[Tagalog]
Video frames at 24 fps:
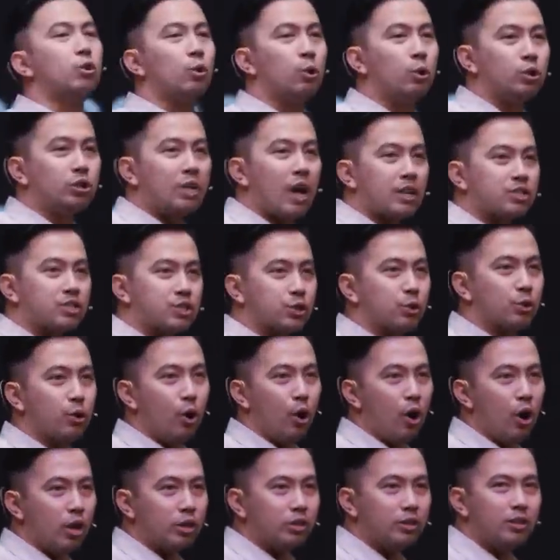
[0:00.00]
who does
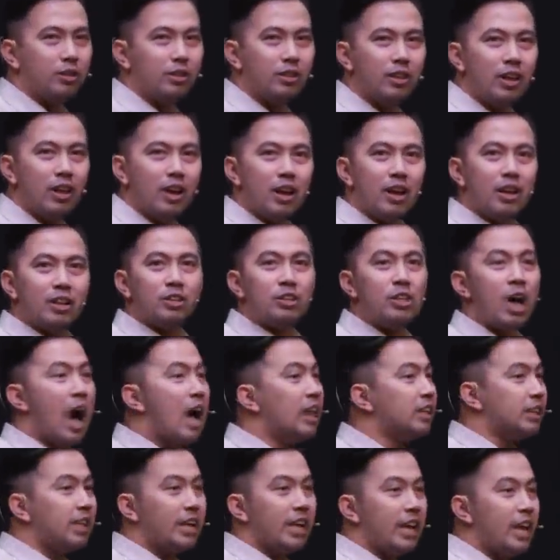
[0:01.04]
good.
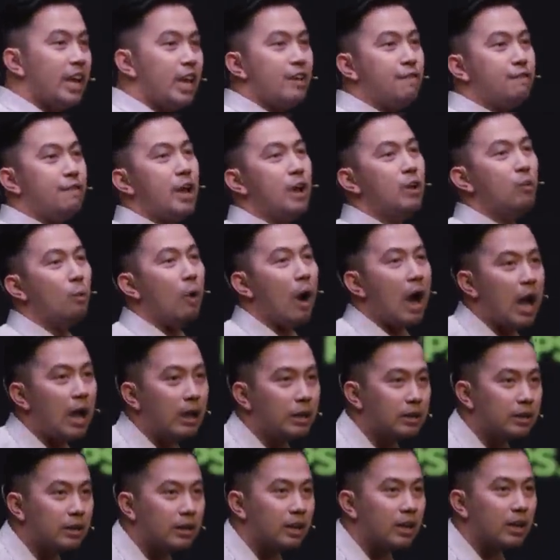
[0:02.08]
Not even
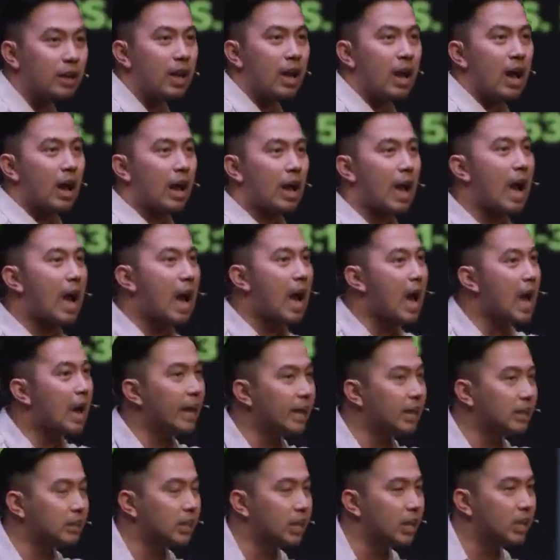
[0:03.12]
one.
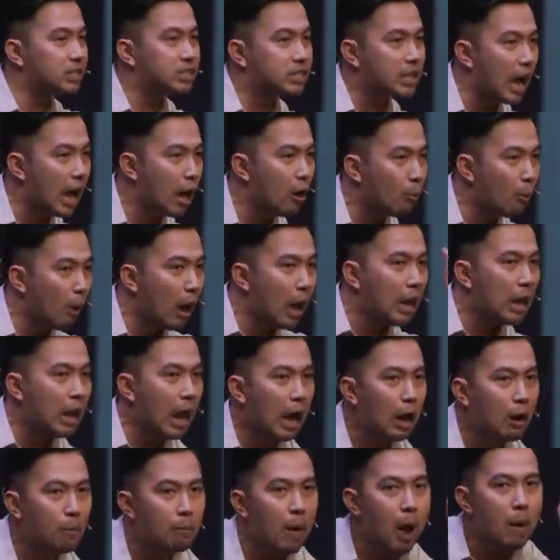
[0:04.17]
Kahit isa
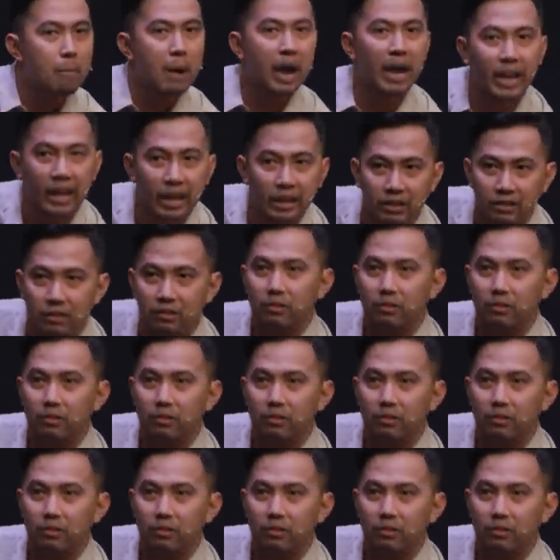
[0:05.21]
walang mabait.